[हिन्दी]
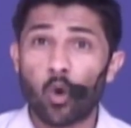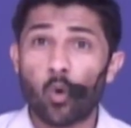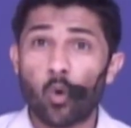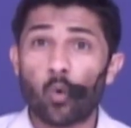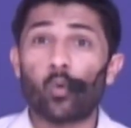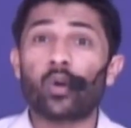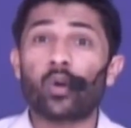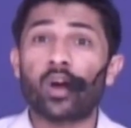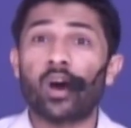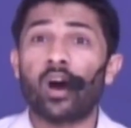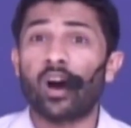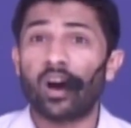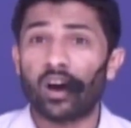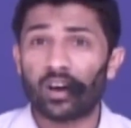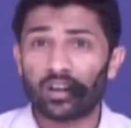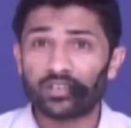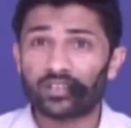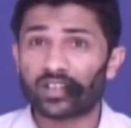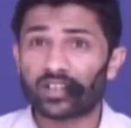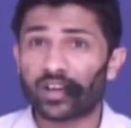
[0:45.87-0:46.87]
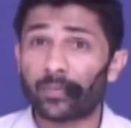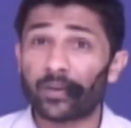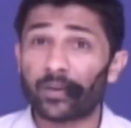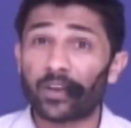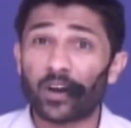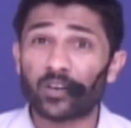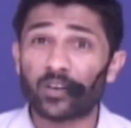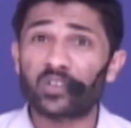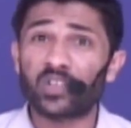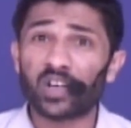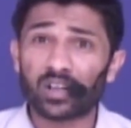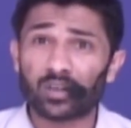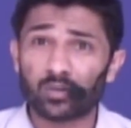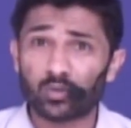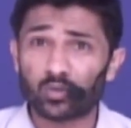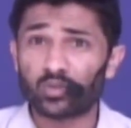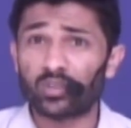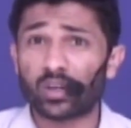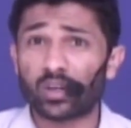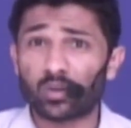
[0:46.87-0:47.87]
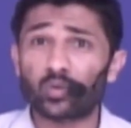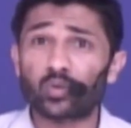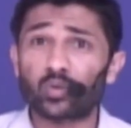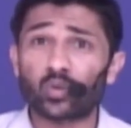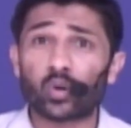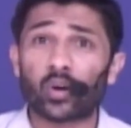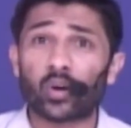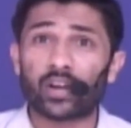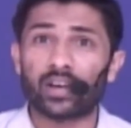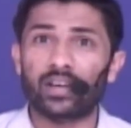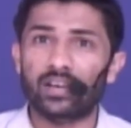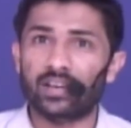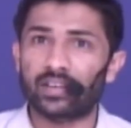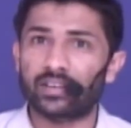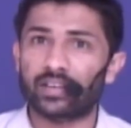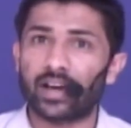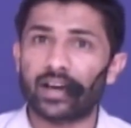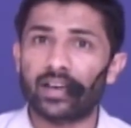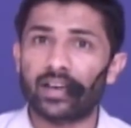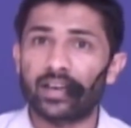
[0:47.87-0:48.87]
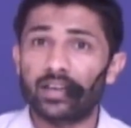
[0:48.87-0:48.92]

और हर जगह पे अच्छा कुछ ना कुछ तो कर ही लेता है